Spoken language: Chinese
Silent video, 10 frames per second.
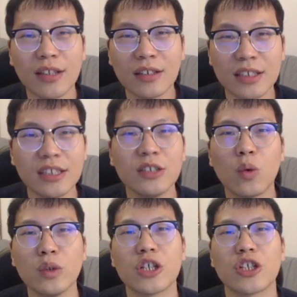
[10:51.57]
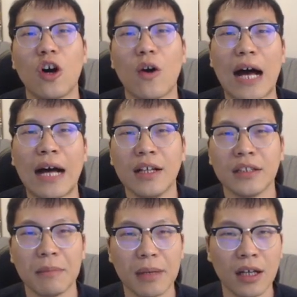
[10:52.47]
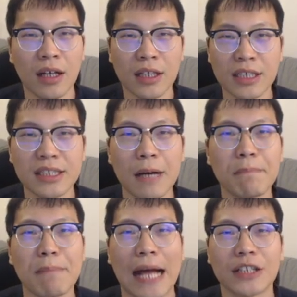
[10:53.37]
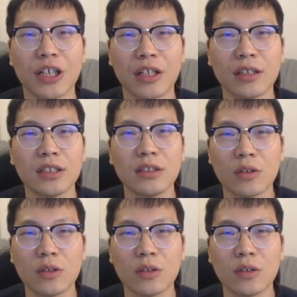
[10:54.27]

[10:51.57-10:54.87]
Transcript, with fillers: 当你进攻的时候啊，那么你想把这个